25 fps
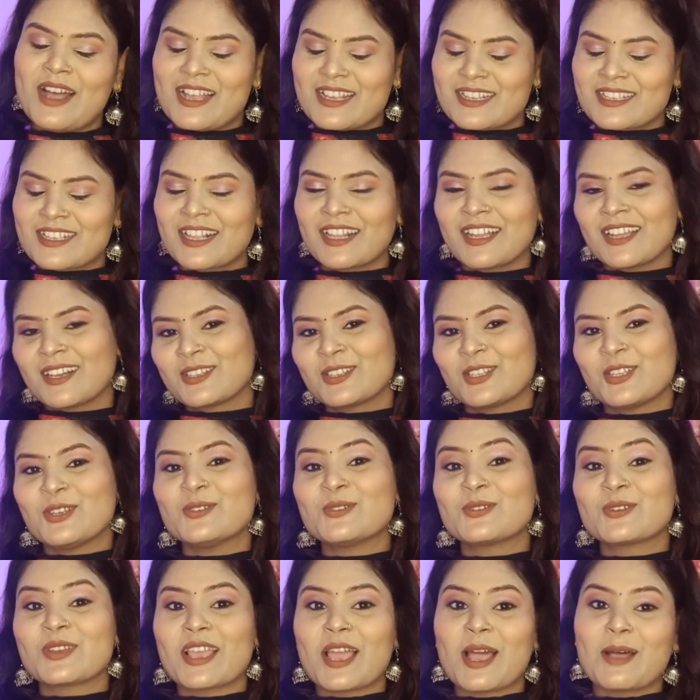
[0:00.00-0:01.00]
आशा करती
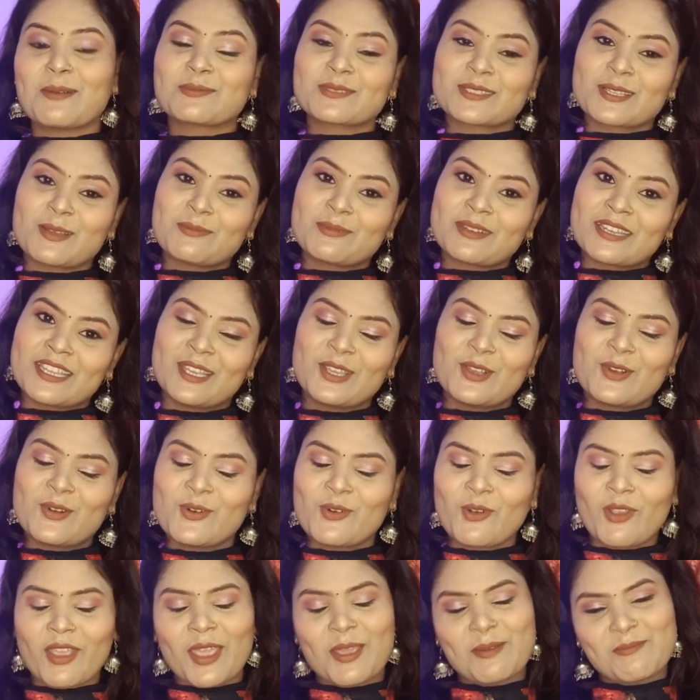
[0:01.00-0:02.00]
हूँ कि आप सब ठीक
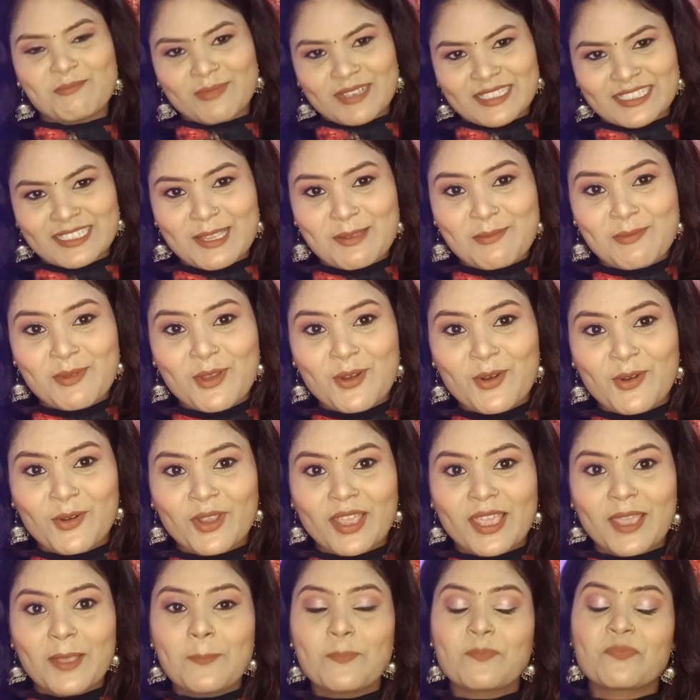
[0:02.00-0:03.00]
होंगे मज़े में
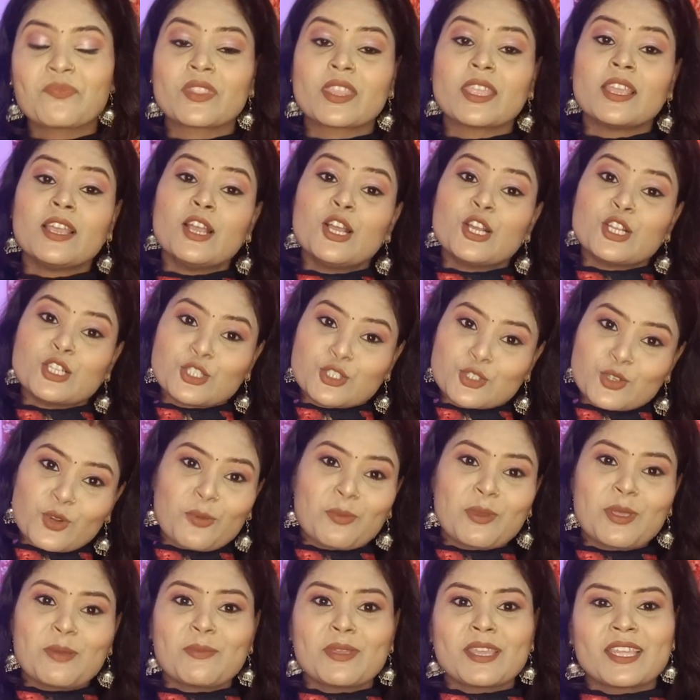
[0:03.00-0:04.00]
होंगे जो
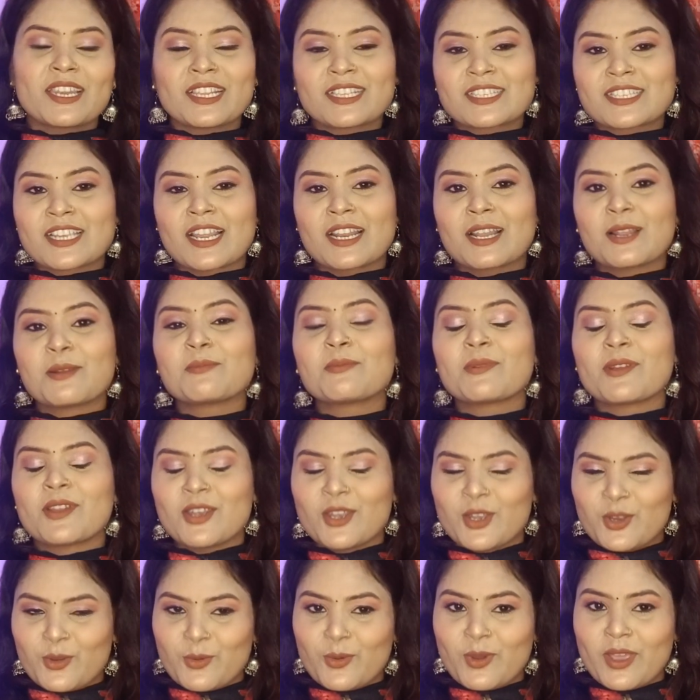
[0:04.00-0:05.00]
भी मेरे चैनल पर
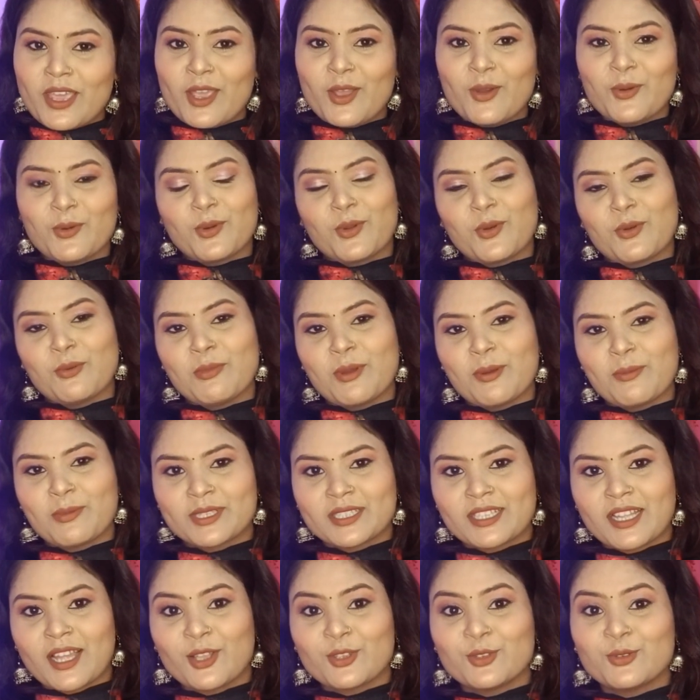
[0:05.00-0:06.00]
न्यू है उनको मैं
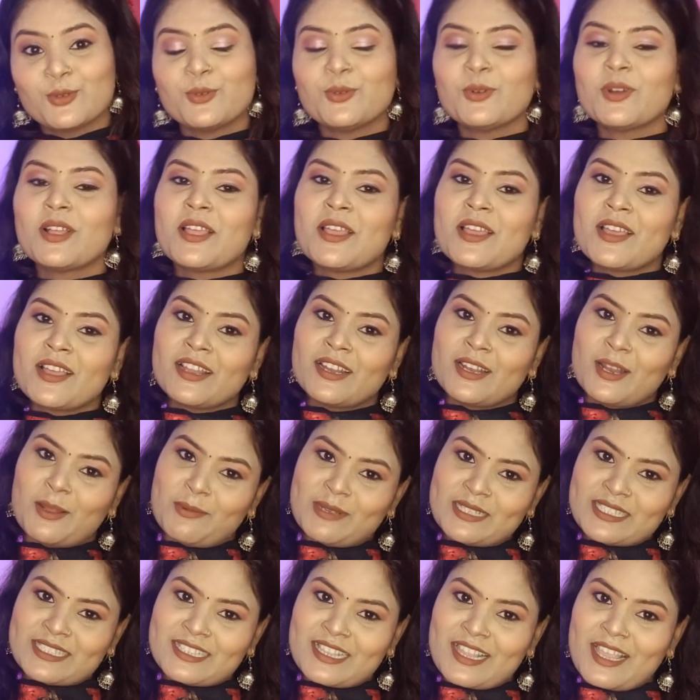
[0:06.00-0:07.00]
बता दू
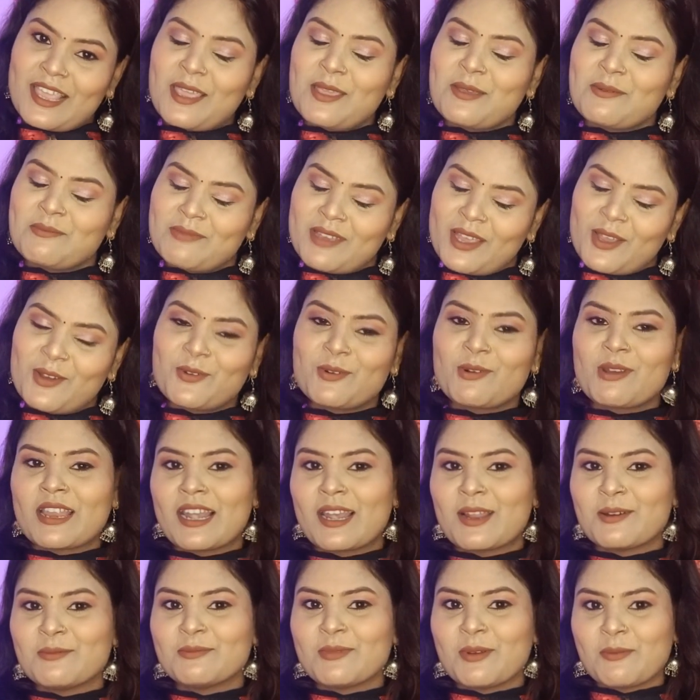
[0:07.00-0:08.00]
नमस्ते मैं हूँ
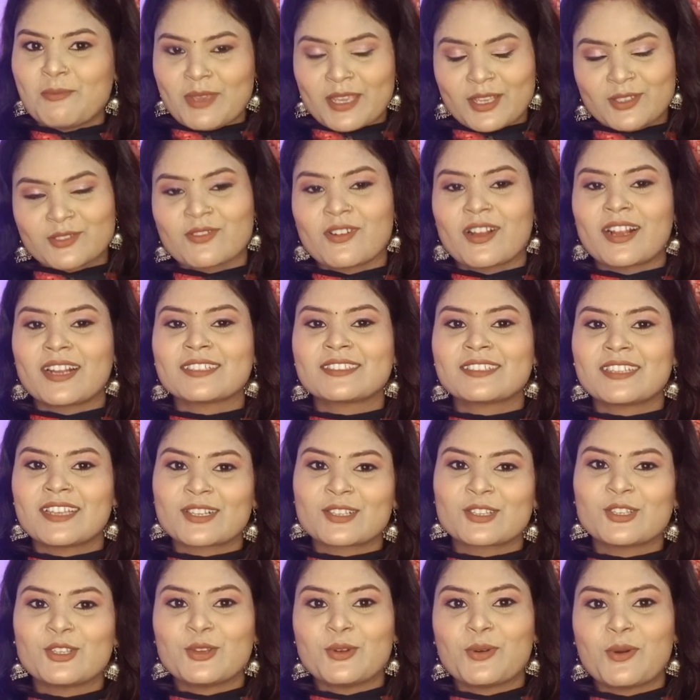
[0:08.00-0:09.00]
नीलम मैं स्वागत
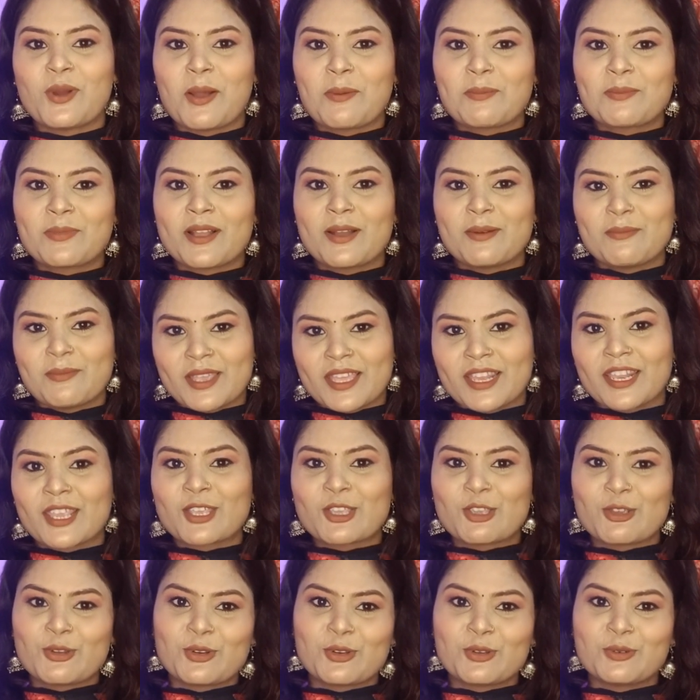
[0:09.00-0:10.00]
करती हूँ आपका मेरे
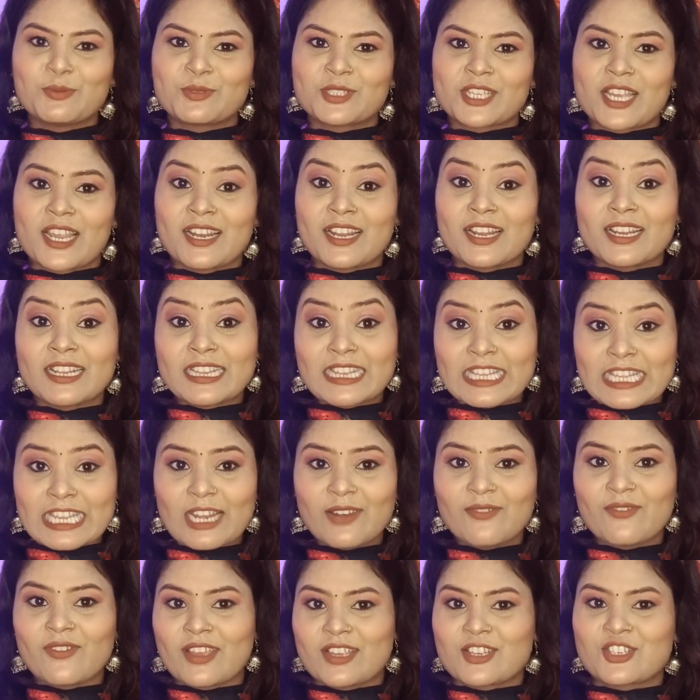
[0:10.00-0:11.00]
यूट्यूब चैनल
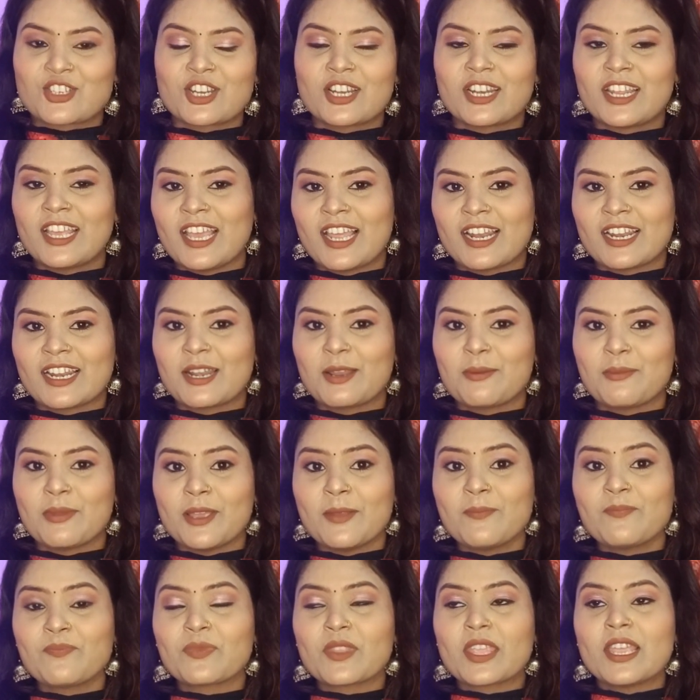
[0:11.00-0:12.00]
नील फैशन गैलरी
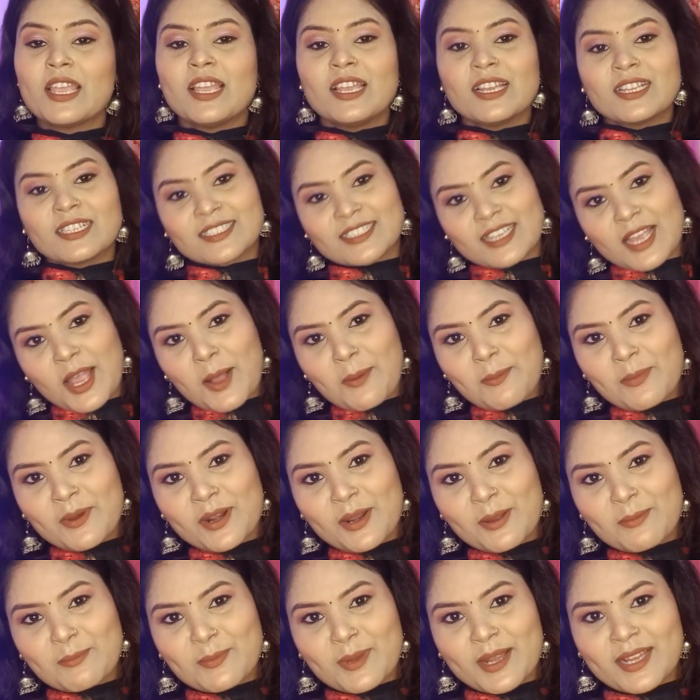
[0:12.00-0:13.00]
में जहां पर
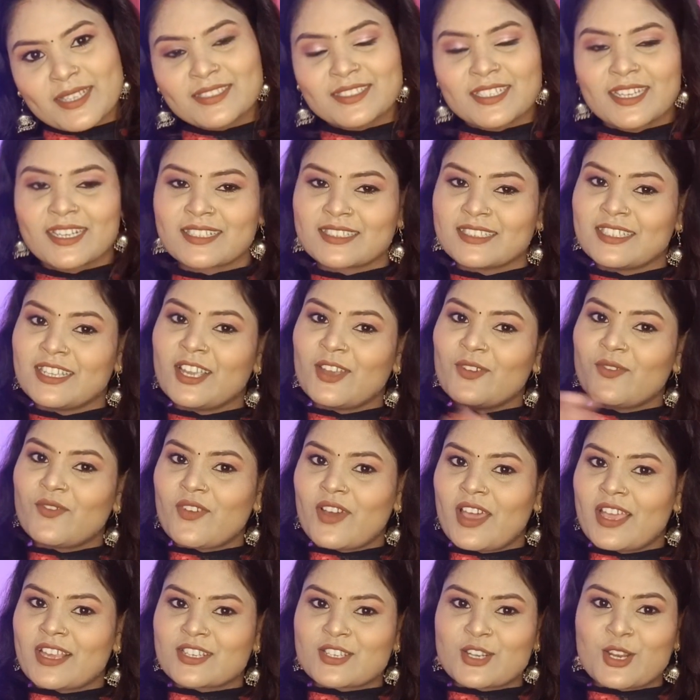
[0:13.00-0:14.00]
हम बात करते हैं
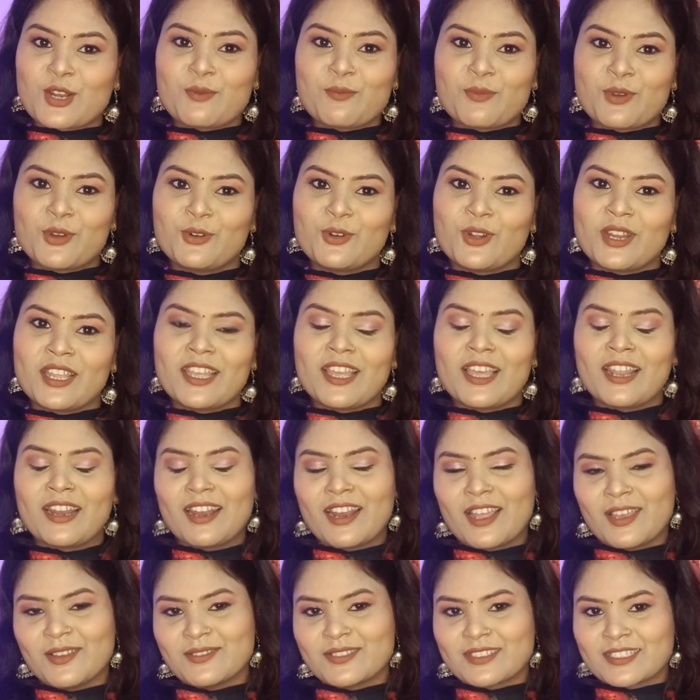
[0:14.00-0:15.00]
फैशन ब्यूटी एंड
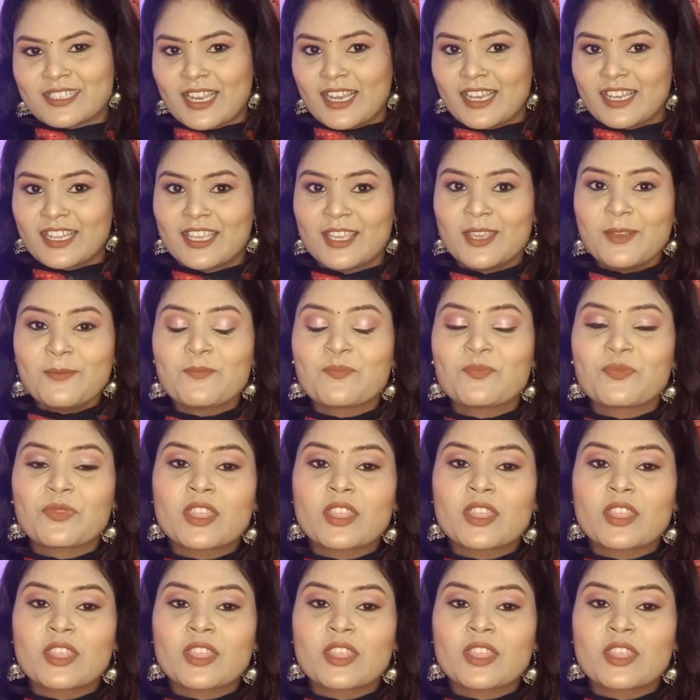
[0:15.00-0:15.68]
लाइफस्टाइल की